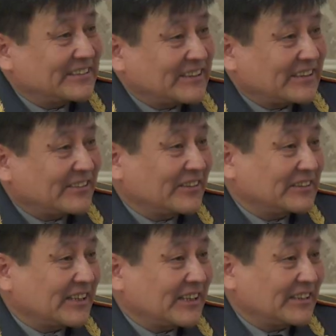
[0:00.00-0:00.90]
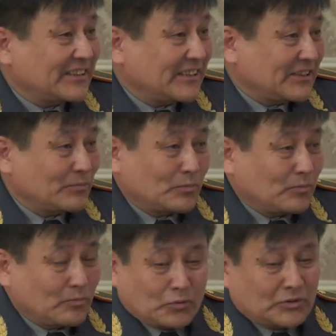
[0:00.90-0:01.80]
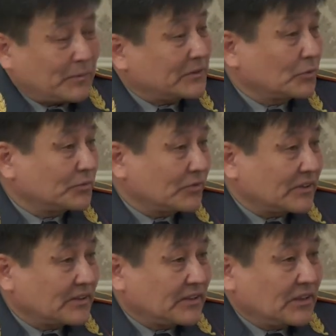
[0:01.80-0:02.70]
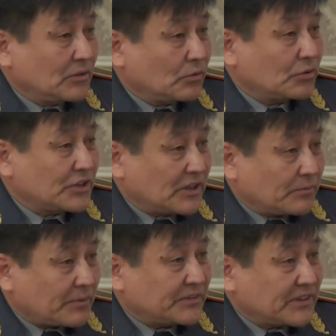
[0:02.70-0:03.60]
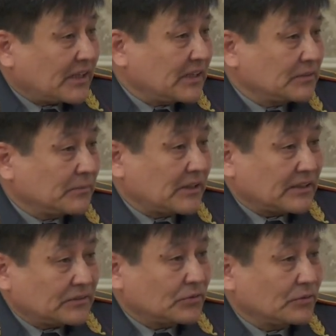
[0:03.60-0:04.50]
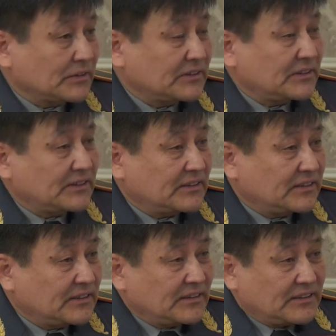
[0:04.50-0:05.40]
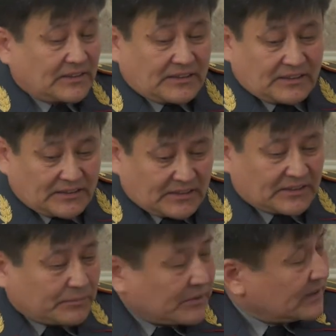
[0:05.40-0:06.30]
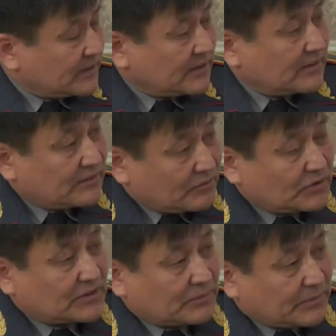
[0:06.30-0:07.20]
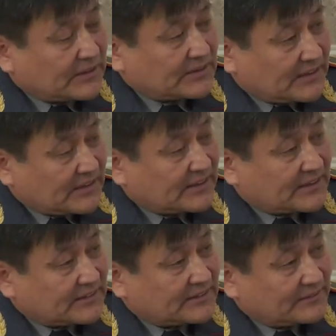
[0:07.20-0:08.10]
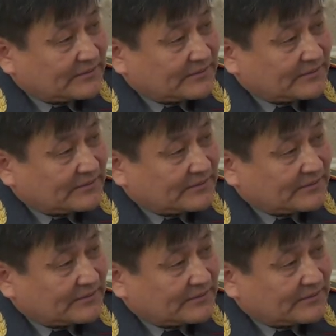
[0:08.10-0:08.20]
недостатков в войсках, это лишь будет способствовать улучшению профессионализма, организованности, э, дисциплины в воинских подразделениях.